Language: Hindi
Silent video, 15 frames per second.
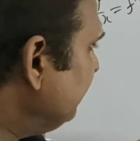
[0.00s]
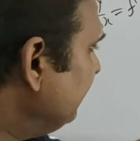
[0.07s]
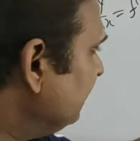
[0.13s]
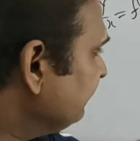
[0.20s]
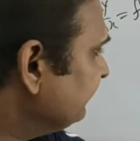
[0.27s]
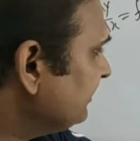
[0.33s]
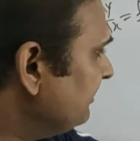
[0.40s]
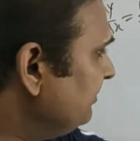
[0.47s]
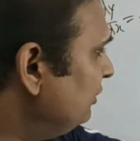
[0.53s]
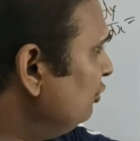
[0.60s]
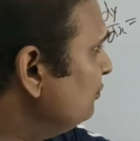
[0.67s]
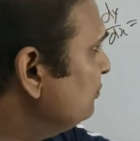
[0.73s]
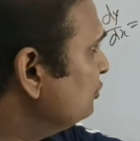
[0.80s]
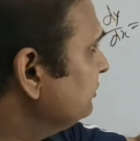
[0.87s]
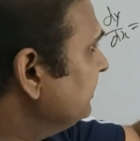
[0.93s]
पर एक्स का
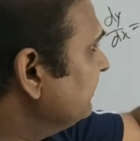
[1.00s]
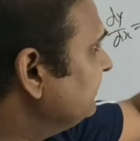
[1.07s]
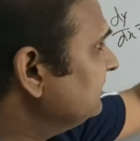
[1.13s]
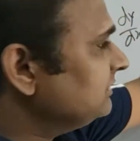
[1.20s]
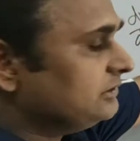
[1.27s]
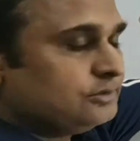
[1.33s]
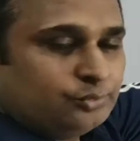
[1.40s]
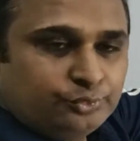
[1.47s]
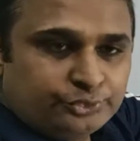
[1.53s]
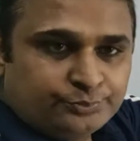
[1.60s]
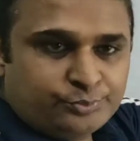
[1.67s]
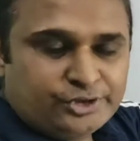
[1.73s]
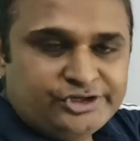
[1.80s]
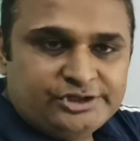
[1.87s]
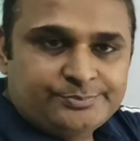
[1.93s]
वैल्यू पुट करते थे तो
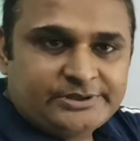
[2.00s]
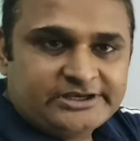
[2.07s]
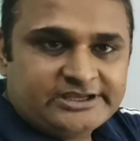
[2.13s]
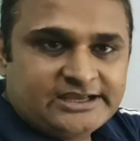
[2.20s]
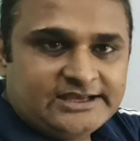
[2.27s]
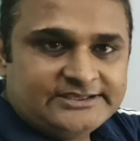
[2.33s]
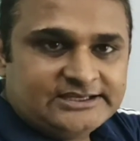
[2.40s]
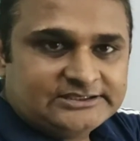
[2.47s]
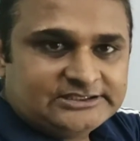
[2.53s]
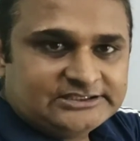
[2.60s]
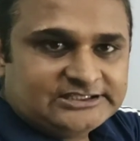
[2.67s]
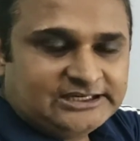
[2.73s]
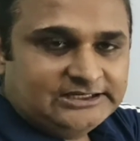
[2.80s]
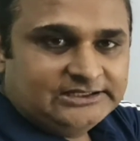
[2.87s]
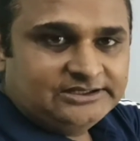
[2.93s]
उस पॉइंट पर क्या आ
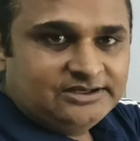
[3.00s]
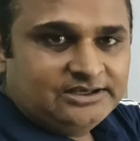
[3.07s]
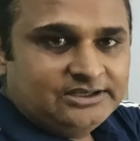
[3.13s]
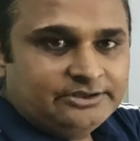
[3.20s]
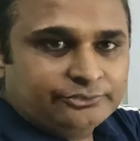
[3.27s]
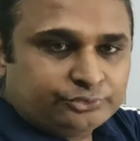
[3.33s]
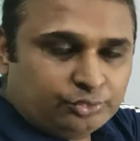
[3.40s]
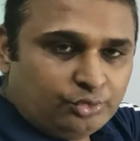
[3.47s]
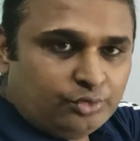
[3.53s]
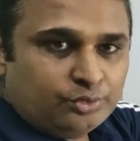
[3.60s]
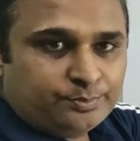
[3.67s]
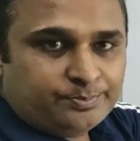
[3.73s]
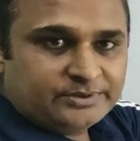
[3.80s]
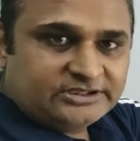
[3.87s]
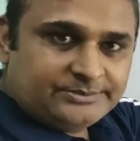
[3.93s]
जाता था
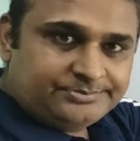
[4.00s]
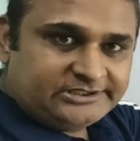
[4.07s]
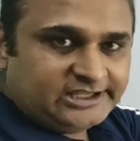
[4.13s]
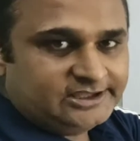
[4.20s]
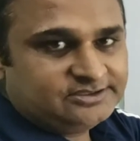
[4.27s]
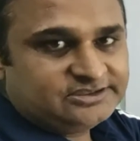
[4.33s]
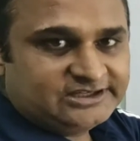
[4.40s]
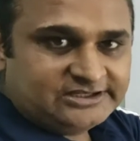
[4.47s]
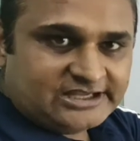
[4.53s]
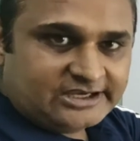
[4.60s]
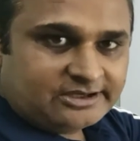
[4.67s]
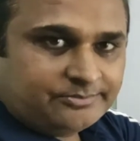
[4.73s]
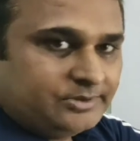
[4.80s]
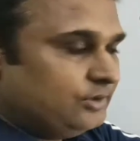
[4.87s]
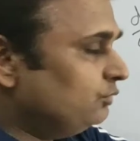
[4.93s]
स्लोप मतलब टेन
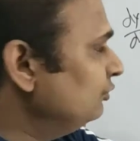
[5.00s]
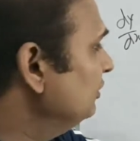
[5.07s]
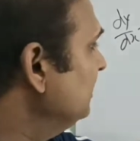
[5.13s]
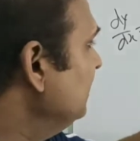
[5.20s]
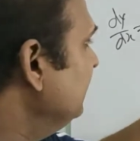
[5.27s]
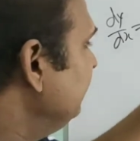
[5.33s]
थीटा का वैल्यू